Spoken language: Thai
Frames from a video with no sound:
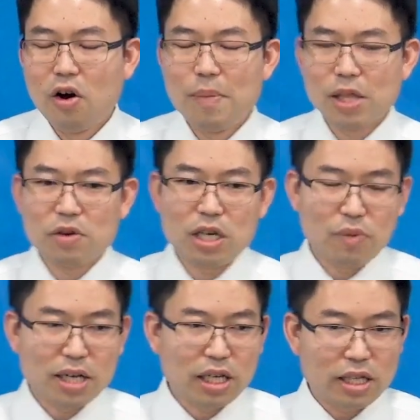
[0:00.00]
ไม่ต้องคิด
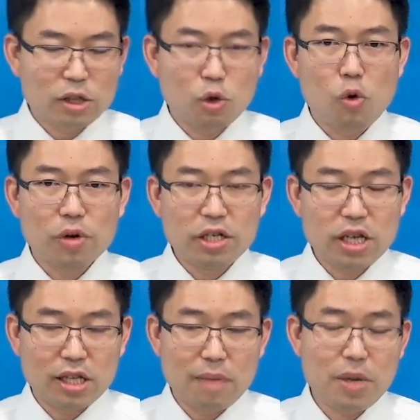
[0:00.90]
ว่าสิ่งนี้ถูกหรือ
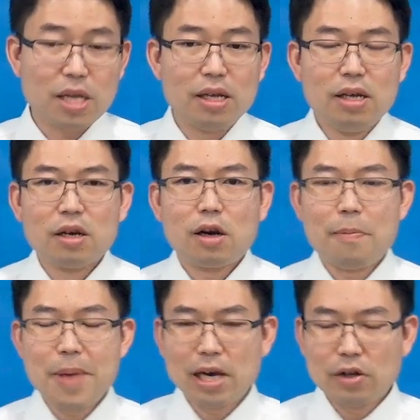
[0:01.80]
สิ่งนี้ผิดขอ
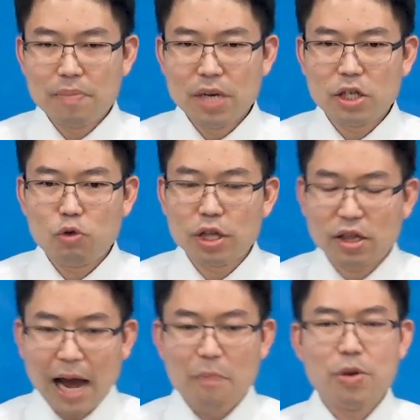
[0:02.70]
เพียงเราดำเนินชีวิต
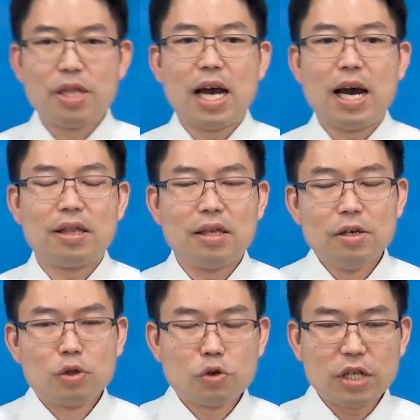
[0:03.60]
ตามวิญญาณ
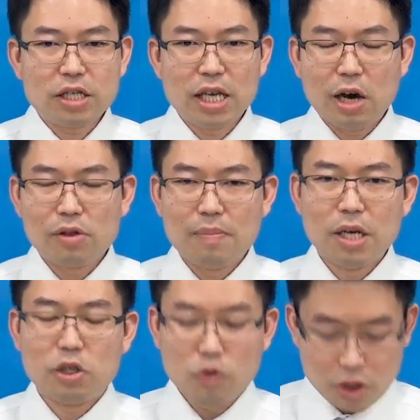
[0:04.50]
ทุกสิ่งที่เราดำเนิ
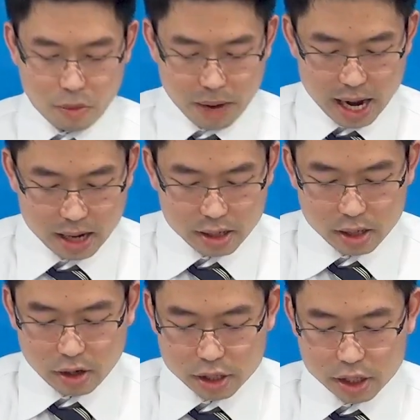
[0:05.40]
นชีวิตออกมา
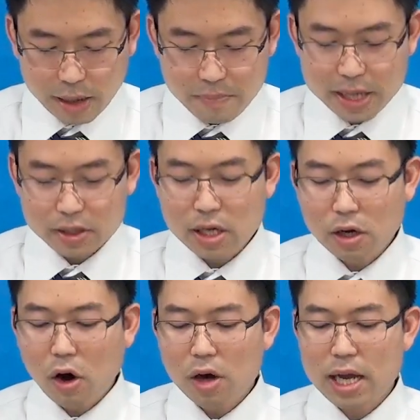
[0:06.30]
ก็จะสำเร็จซึ่ง
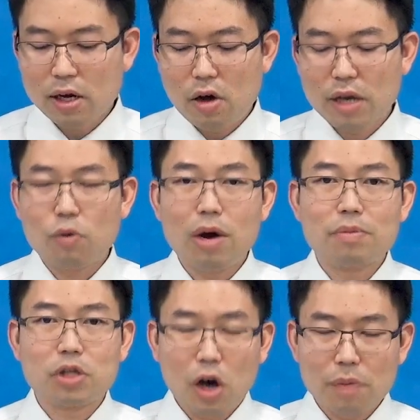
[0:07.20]
ข้อเรียกร้องแห่งความ
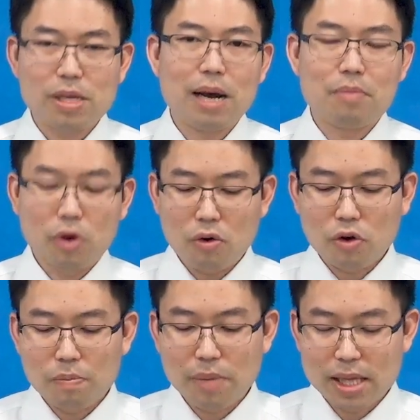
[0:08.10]
ชอบธรรมของ
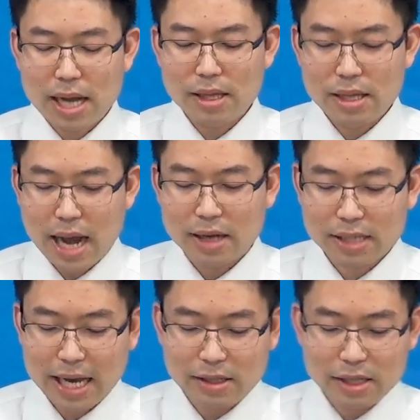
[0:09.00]
กฎบัญญัติอย่าง
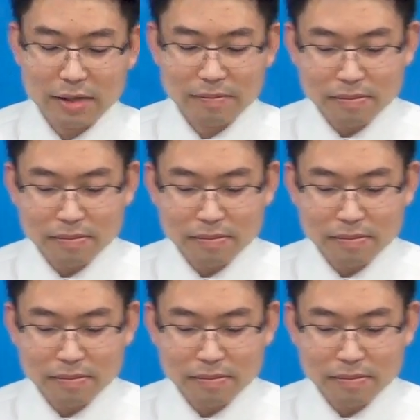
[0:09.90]
แท้จริง